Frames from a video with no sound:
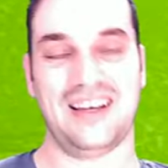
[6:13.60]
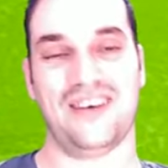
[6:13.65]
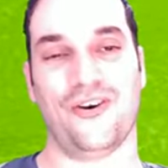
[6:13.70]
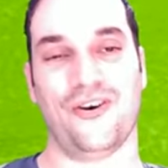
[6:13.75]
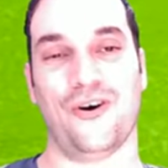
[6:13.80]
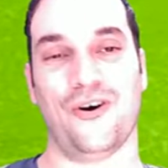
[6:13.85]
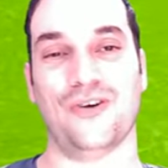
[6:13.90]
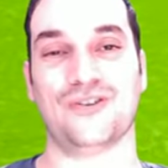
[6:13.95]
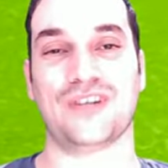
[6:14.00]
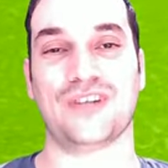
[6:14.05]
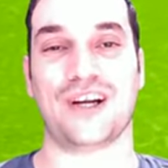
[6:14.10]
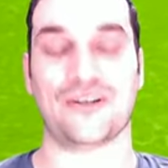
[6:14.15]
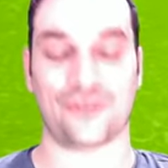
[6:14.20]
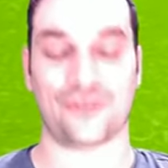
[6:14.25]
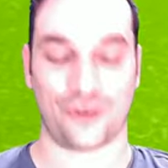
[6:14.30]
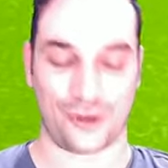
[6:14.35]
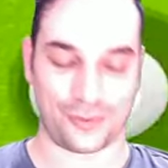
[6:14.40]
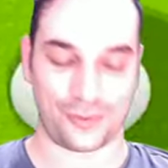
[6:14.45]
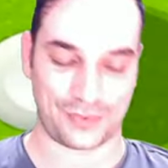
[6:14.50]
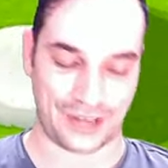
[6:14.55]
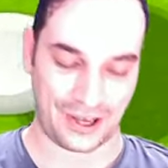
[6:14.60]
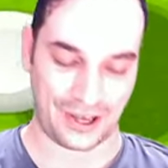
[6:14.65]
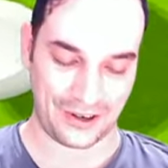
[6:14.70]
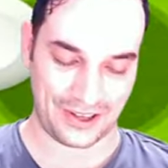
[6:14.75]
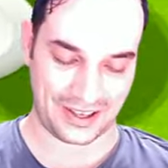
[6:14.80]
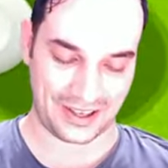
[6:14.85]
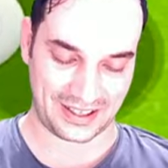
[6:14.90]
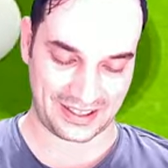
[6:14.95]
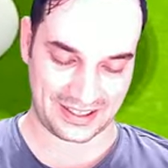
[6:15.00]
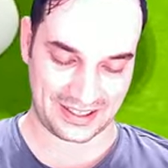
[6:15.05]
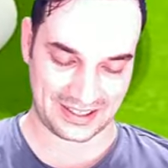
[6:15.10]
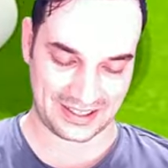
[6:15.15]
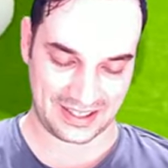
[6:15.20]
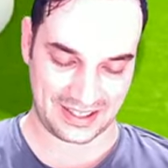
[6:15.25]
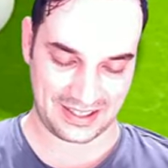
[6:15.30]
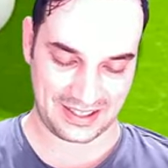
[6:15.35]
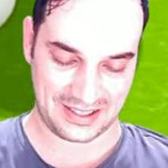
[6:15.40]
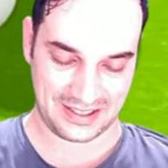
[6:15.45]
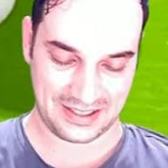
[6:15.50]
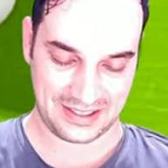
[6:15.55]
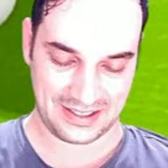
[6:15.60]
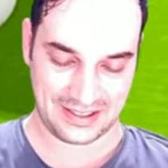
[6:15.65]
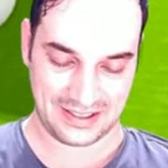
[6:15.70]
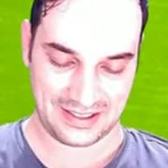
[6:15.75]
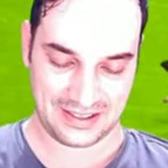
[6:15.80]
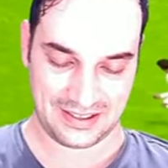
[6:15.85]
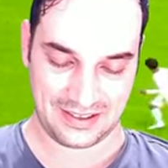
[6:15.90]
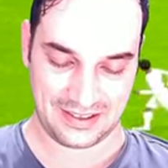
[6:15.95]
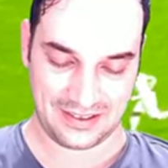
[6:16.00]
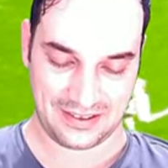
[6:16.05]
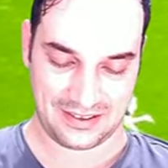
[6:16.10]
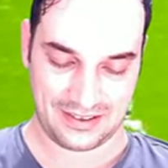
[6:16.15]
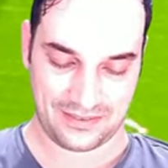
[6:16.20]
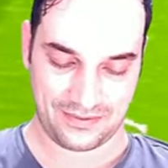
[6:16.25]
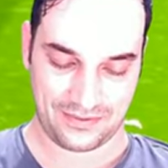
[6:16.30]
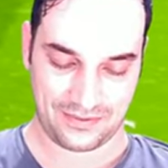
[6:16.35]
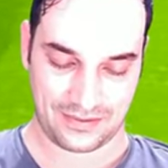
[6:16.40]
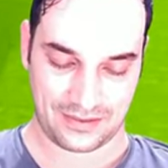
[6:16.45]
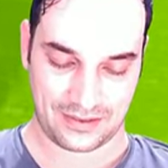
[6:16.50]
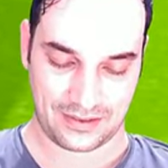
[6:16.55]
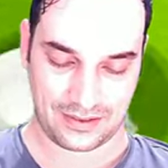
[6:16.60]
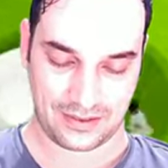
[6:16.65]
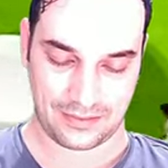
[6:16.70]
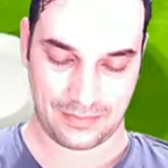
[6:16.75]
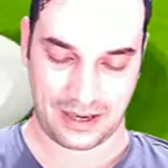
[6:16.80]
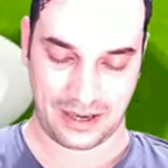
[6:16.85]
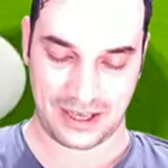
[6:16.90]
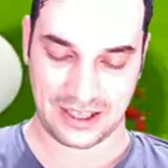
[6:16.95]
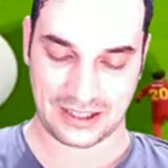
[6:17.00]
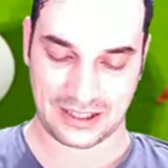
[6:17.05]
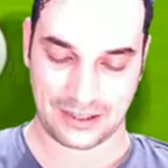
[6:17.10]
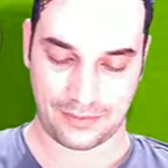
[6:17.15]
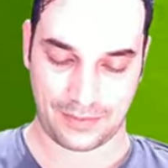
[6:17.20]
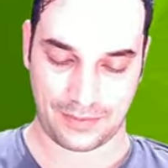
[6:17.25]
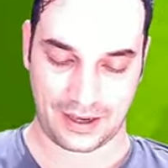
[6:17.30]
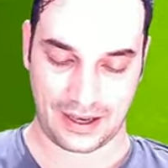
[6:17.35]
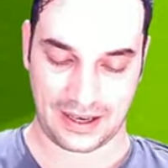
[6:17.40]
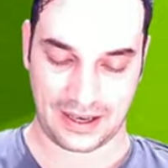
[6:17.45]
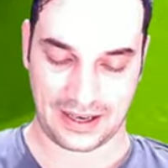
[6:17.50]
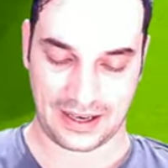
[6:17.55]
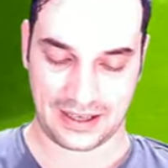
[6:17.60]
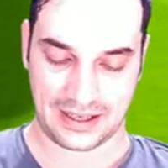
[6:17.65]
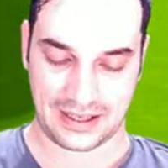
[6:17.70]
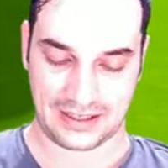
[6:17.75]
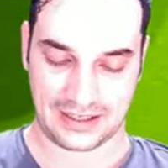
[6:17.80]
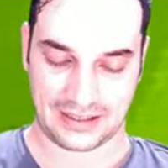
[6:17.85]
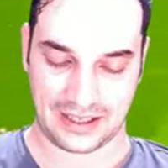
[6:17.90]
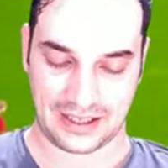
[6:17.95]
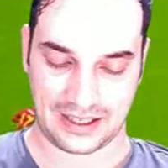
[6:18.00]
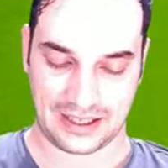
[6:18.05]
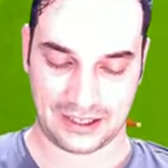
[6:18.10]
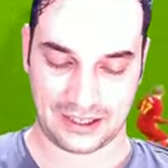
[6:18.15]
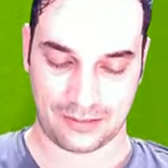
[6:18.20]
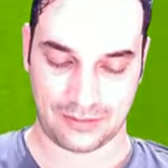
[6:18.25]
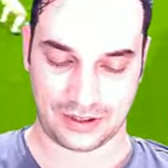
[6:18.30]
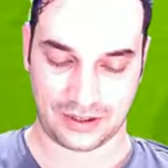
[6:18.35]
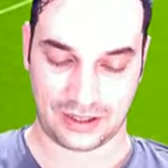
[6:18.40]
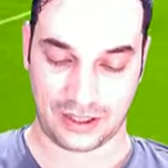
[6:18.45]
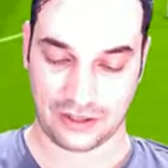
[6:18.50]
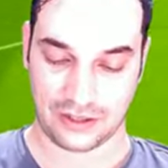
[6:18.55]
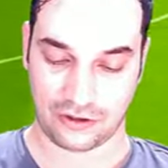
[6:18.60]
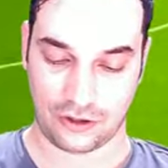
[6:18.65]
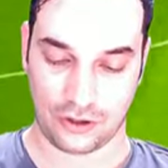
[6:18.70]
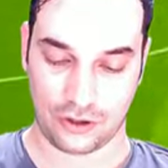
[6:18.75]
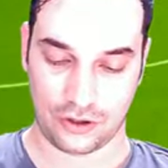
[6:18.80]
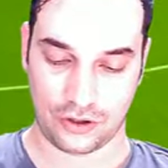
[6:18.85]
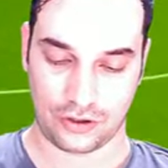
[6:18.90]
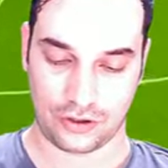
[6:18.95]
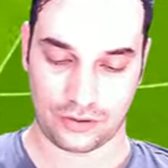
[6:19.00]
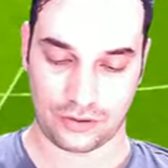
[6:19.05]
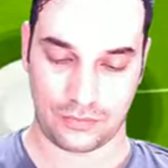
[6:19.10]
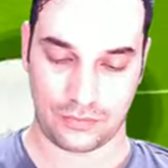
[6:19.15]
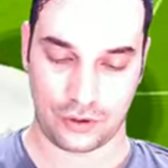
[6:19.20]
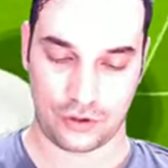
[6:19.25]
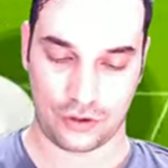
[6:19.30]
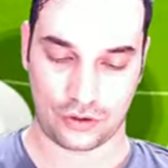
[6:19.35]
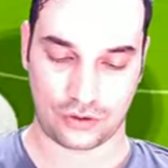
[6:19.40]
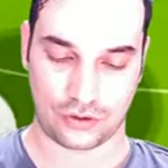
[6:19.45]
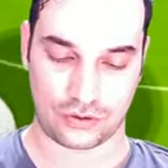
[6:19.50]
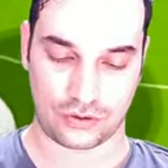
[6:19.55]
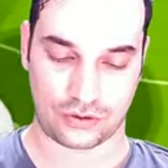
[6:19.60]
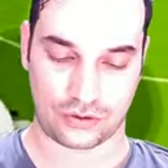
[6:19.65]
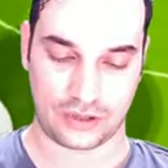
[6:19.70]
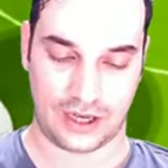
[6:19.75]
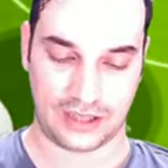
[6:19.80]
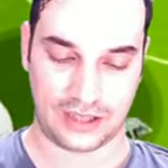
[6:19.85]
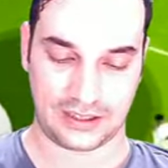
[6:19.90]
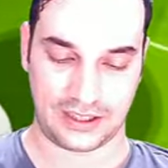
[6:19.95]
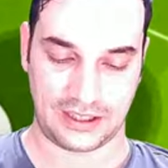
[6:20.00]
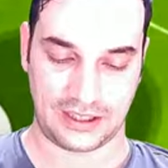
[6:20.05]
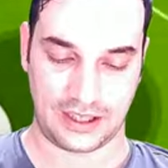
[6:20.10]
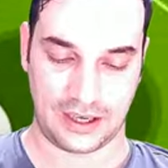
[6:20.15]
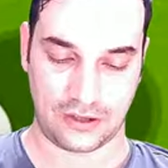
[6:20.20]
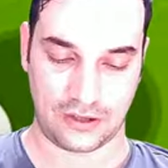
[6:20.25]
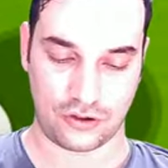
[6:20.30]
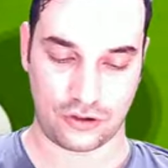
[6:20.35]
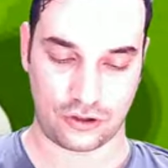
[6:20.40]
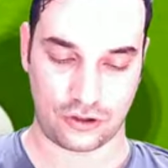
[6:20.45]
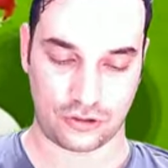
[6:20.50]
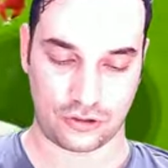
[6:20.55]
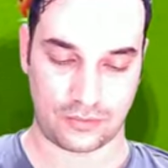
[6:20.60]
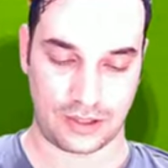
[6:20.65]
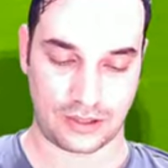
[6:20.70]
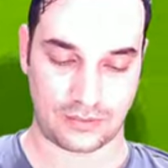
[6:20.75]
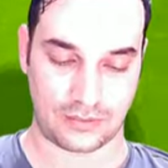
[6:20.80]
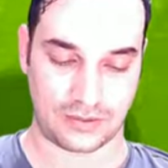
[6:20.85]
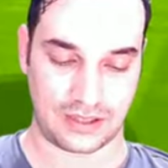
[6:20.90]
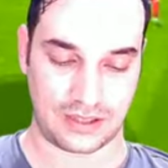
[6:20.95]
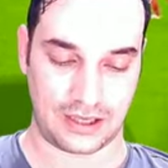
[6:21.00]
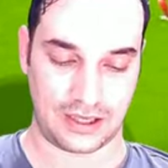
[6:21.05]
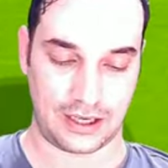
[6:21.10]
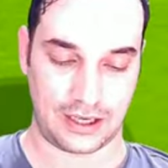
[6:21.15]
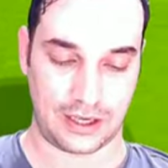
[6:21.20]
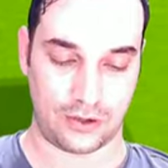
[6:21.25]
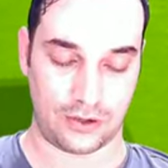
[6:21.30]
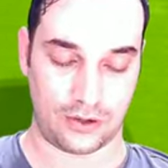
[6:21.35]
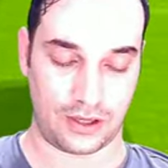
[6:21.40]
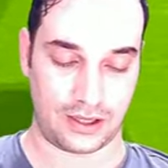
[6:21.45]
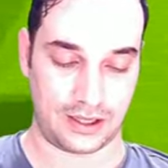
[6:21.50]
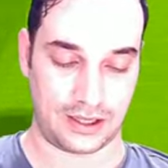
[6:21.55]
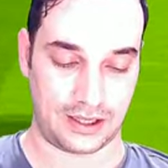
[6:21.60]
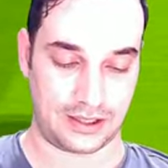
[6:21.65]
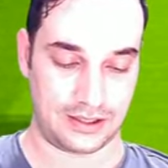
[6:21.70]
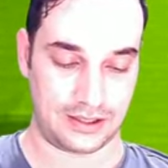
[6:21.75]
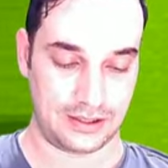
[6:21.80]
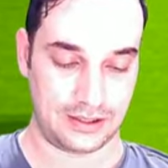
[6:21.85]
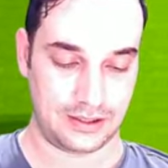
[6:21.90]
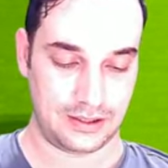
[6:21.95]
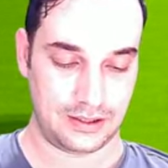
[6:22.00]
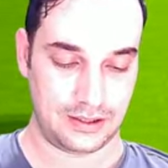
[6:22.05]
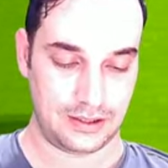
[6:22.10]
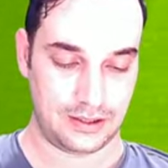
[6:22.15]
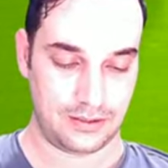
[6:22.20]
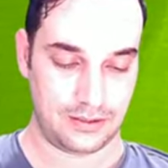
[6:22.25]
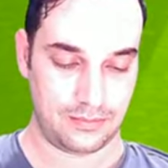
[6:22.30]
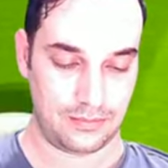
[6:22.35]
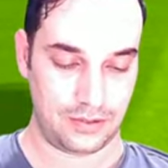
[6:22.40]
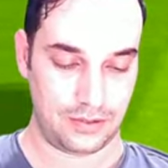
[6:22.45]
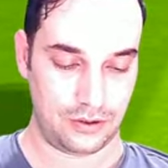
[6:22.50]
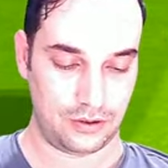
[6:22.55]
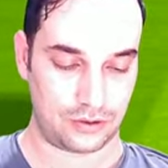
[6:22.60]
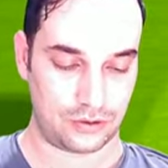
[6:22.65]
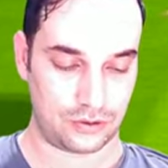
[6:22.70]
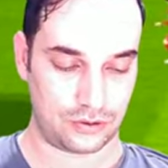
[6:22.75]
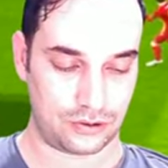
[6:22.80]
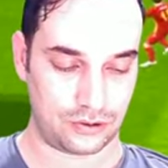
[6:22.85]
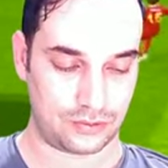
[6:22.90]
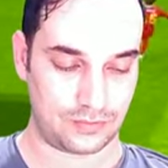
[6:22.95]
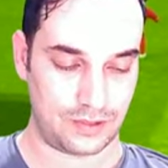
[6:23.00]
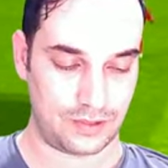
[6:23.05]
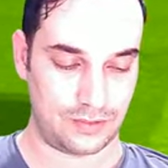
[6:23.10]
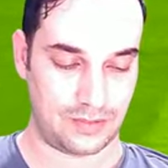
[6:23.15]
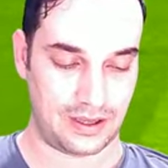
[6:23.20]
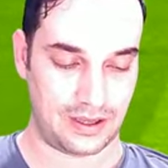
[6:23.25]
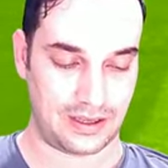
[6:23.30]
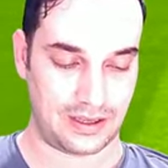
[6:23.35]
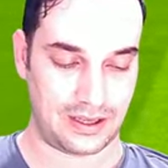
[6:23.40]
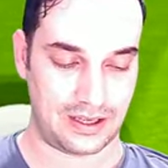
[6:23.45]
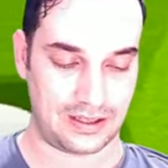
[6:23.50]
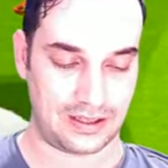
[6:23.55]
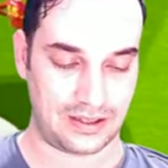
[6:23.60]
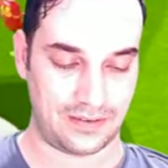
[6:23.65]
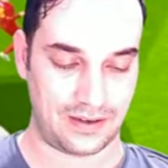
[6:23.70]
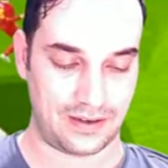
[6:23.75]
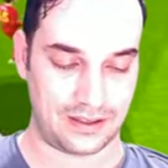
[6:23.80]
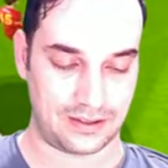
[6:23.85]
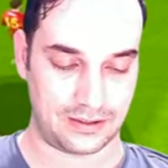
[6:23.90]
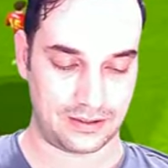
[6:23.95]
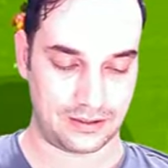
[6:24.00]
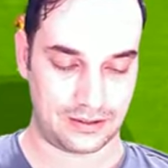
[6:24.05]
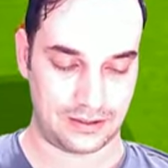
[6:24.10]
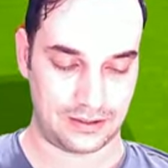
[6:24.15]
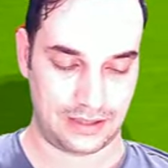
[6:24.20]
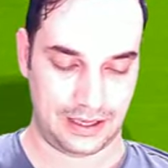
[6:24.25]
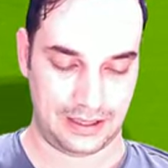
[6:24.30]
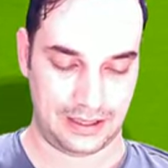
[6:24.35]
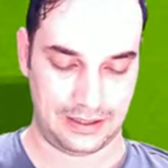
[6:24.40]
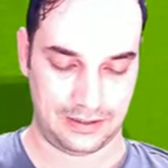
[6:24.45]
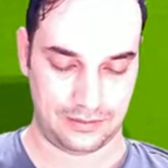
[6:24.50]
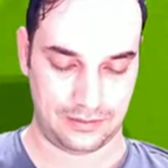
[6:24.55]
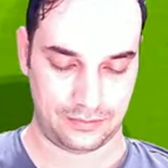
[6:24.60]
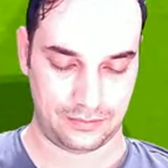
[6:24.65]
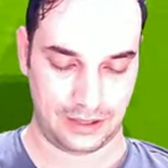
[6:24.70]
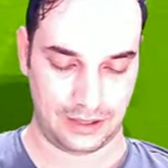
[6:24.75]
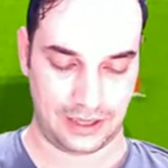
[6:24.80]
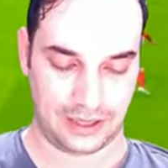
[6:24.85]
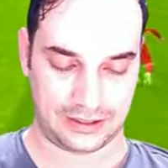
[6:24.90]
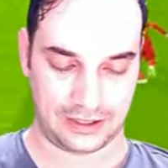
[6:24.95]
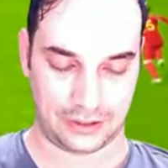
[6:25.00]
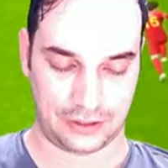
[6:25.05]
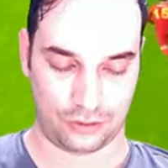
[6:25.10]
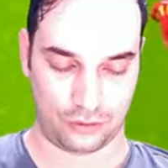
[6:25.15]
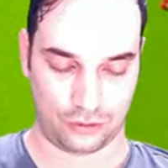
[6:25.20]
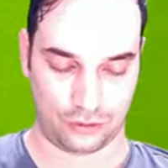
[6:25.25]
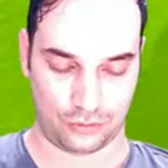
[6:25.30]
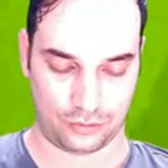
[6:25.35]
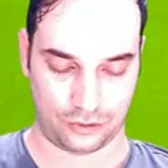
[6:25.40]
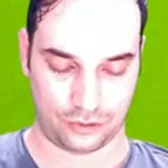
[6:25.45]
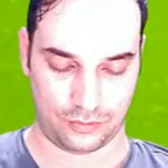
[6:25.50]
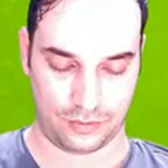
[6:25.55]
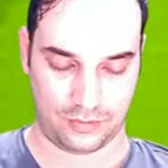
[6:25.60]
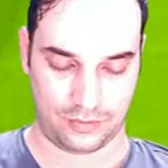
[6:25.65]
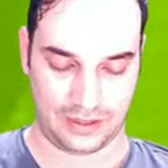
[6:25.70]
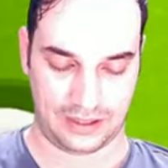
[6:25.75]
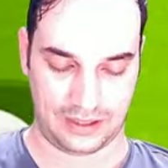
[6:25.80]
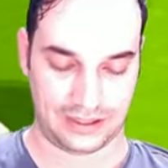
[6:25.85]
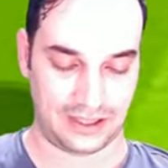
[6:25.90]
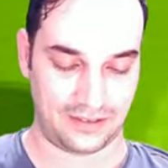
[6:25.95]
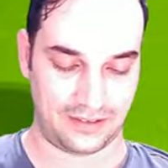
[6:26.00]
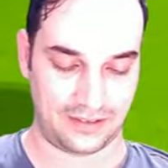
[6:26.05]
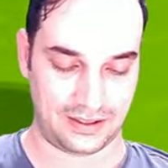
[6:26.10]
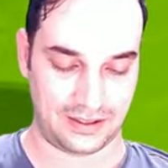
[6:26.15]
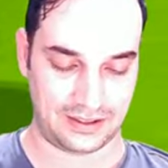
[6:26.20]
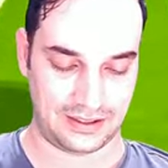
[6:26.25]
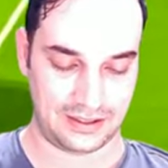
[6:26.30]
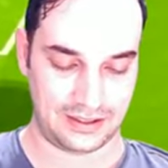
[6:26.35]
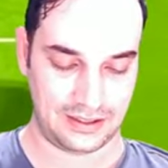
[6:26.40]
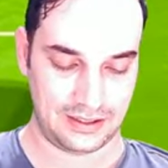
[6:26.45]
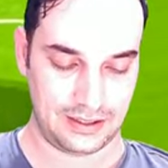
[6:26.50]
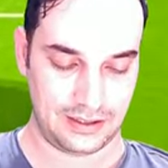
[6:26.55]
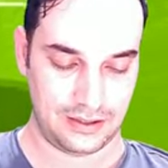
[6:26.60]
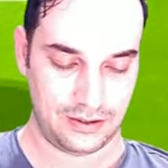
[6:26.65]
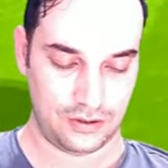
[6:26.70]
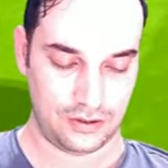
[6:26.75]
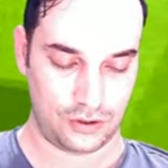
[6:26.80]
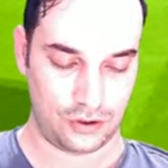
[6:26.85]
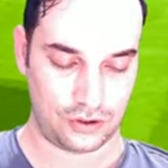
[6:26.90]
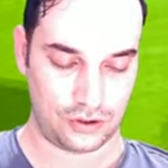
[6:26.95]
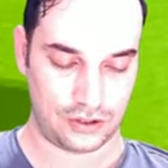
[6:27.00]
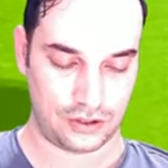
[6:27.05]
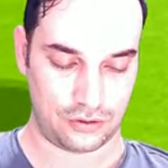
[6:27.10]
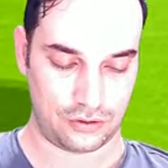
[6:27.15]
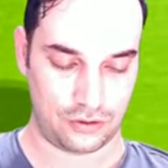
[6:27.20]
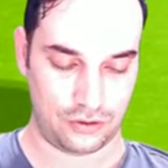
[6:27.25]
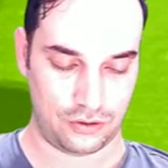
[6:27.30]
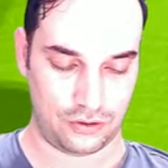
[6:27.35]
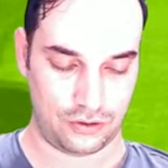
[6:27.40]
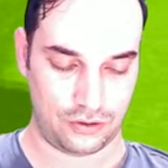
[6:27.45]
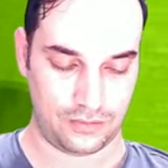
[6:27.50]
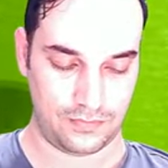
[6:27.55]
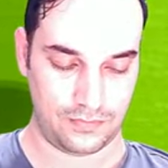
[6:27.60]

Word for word: Oyuncular donup kalıyor arkadaşlar. Maalesef ara ara internetimiz kesiliyor. Biliyorsunuz Hatay'da yaşıyoruz başımıza gelen olayları. Biliyorsunuz bilmeyenler de vardır. Yani Hatay'da olduğumuzu bilmeyenler vardır. O yüzden söylüyorum.